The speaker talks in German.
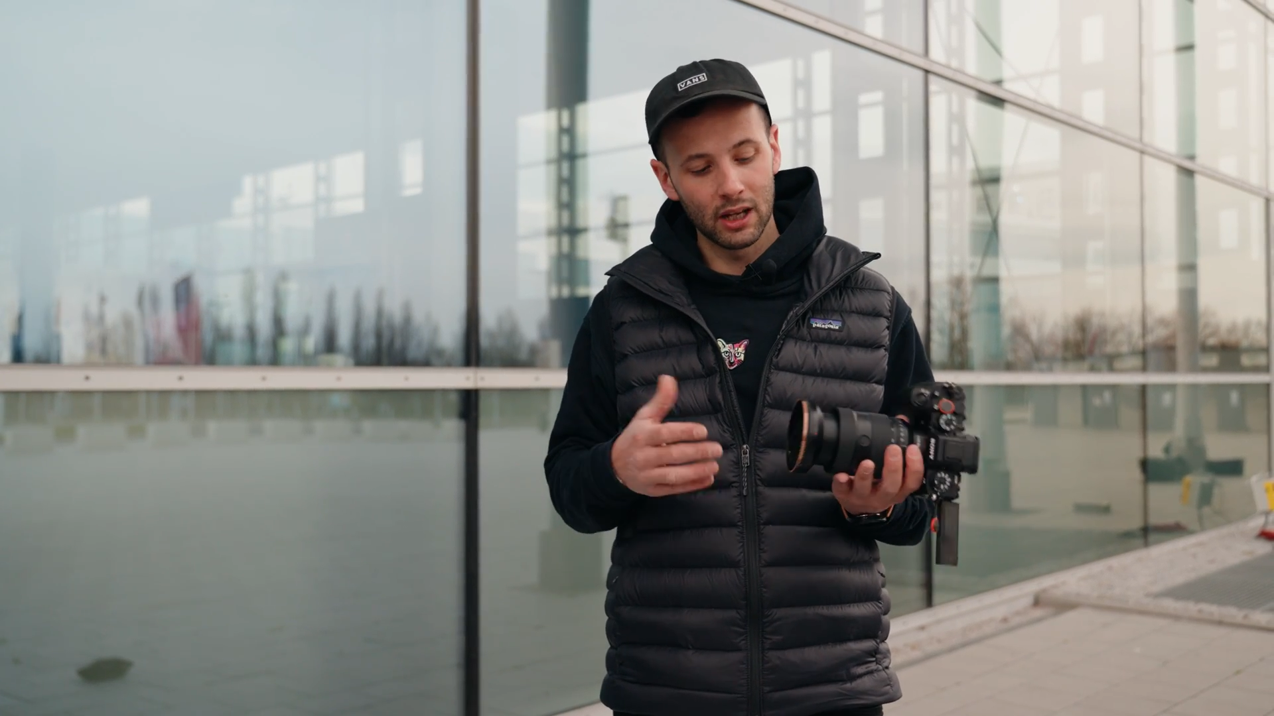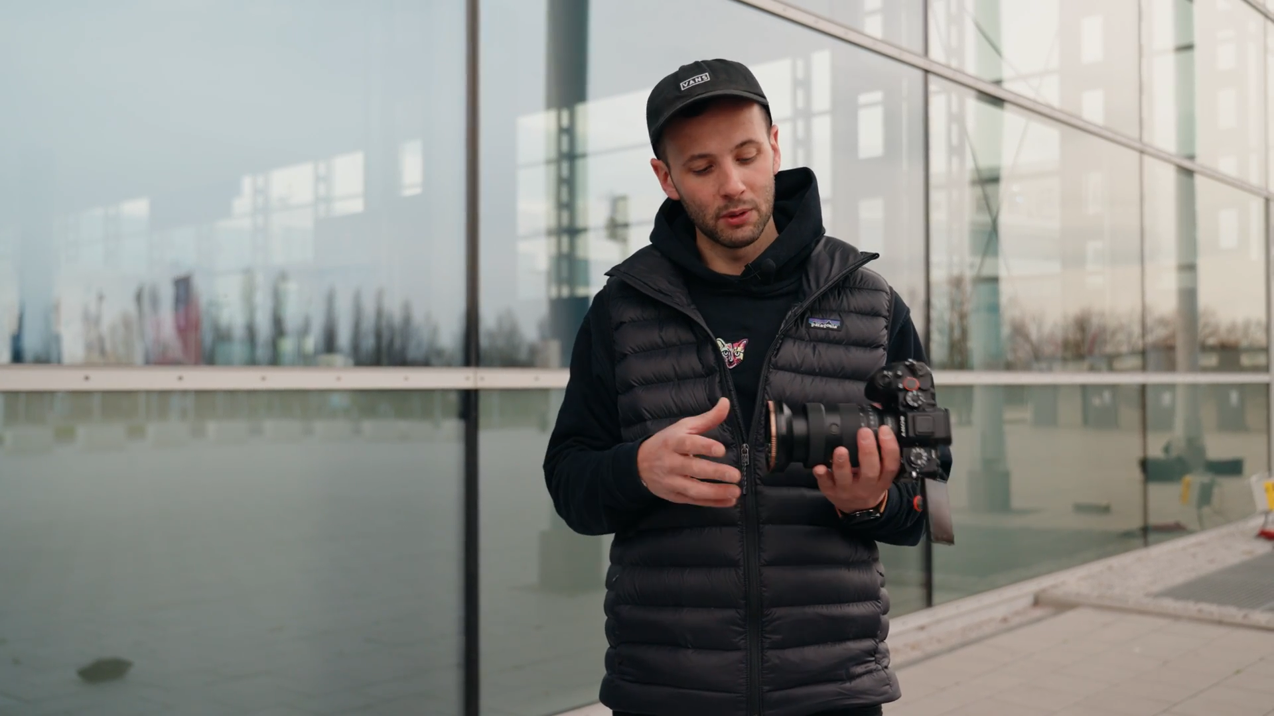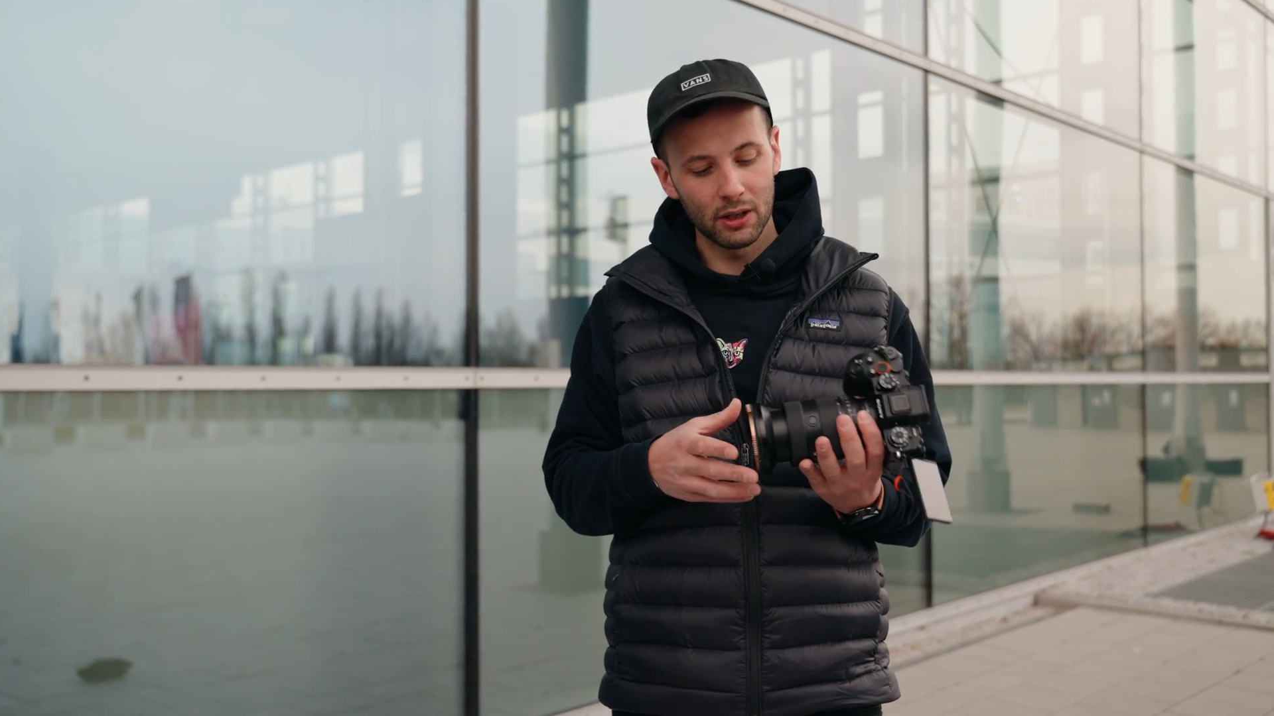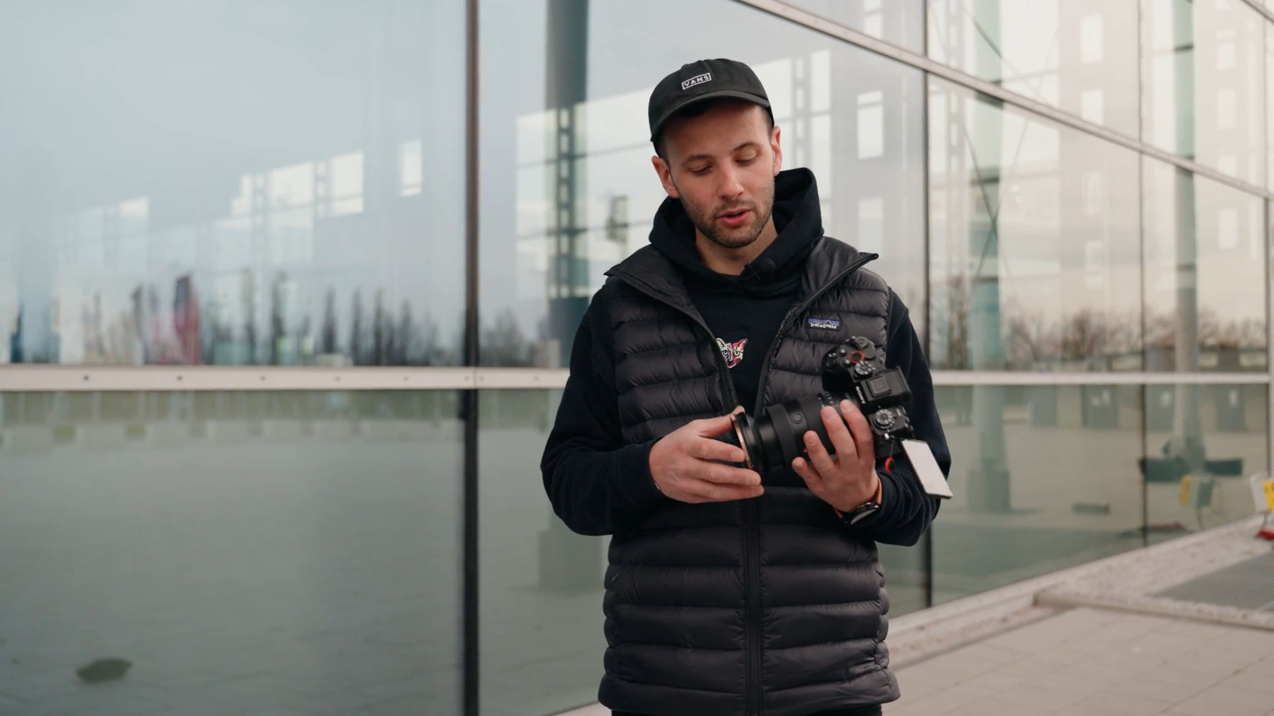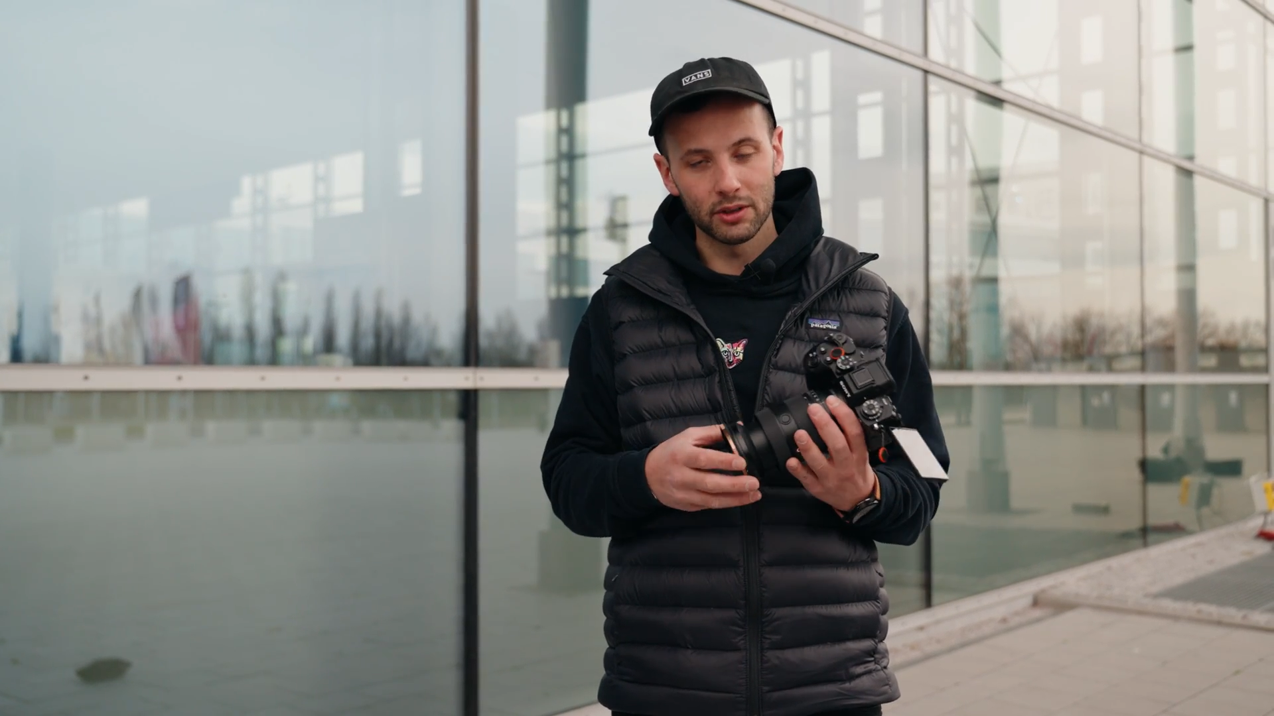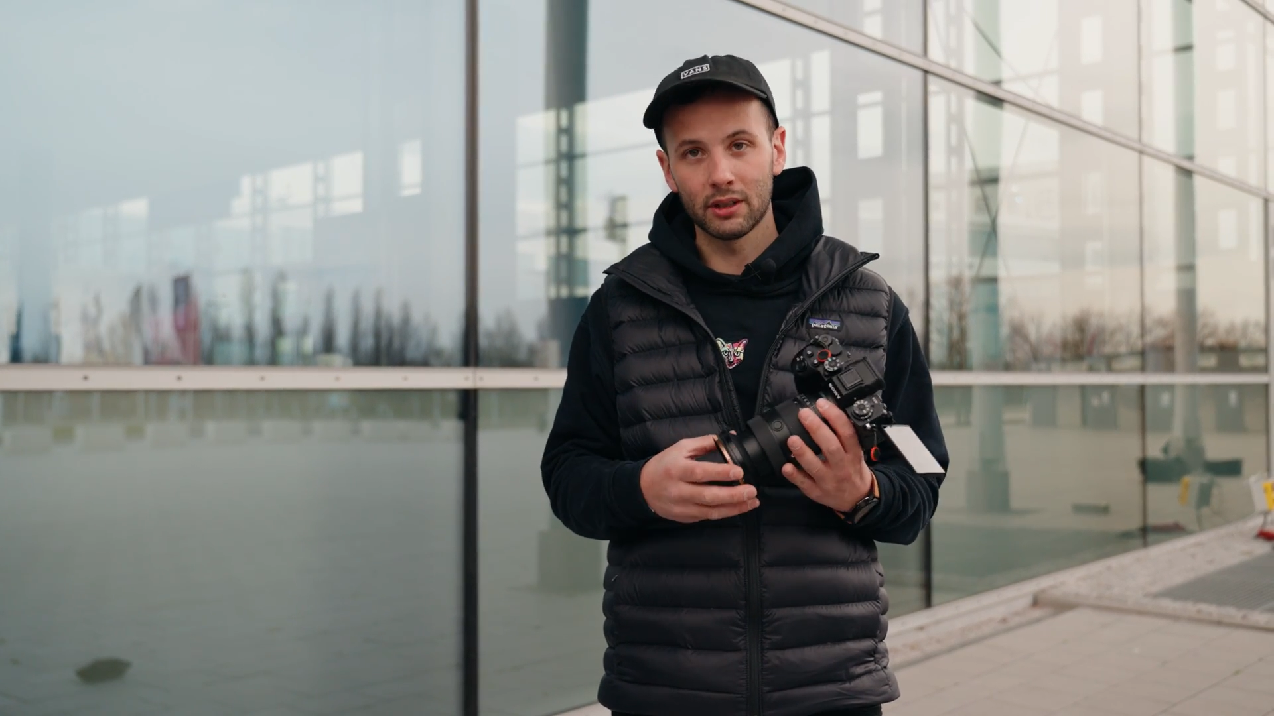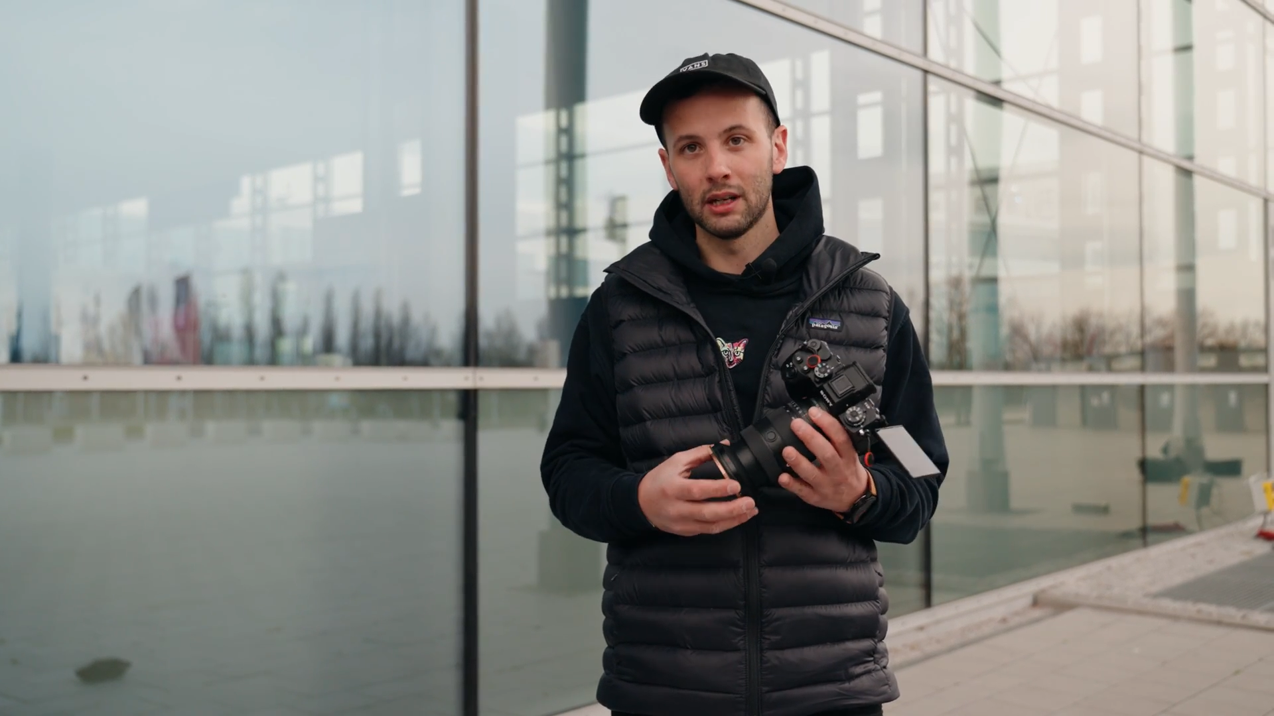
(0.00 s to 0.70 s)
Kamera kostet